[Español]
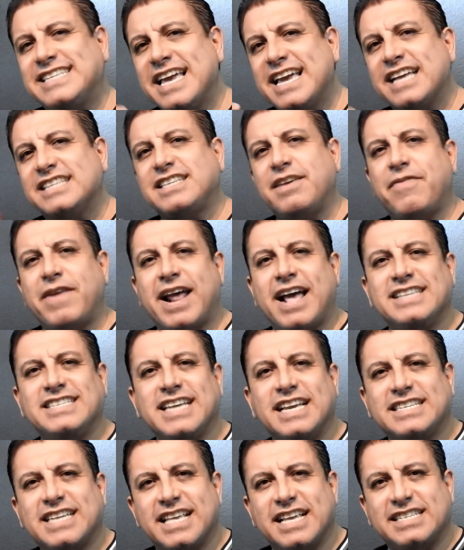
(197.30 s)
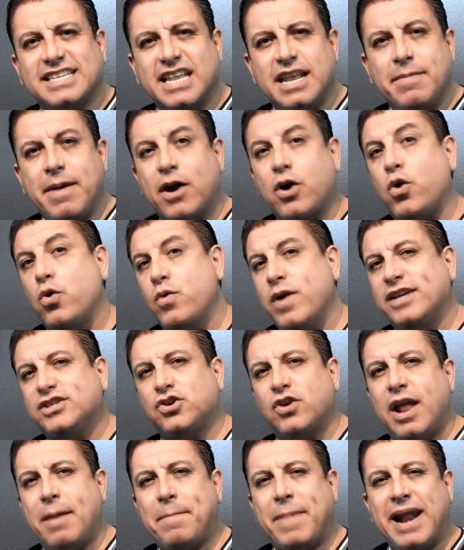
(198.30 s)
que esta fragancia se describa con una
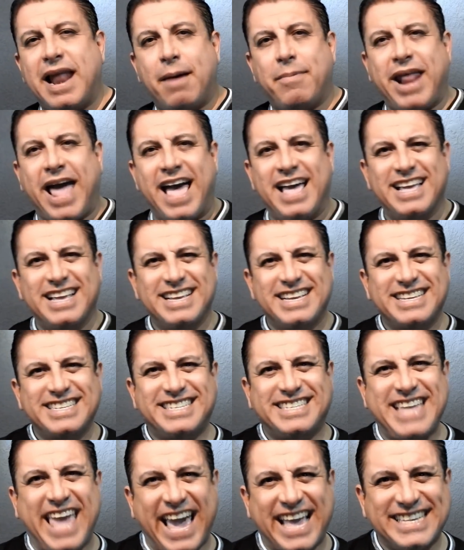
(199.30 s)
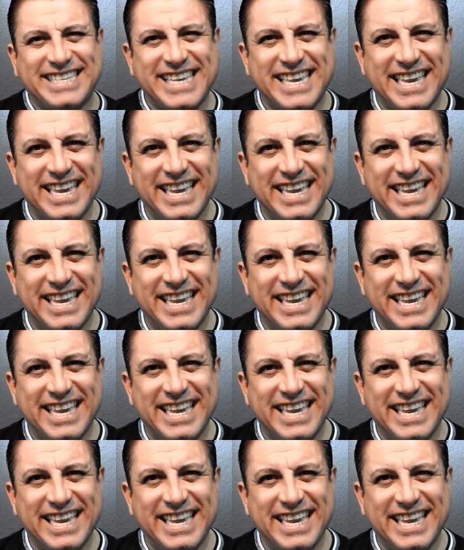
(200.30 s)
sola palabra, sexy.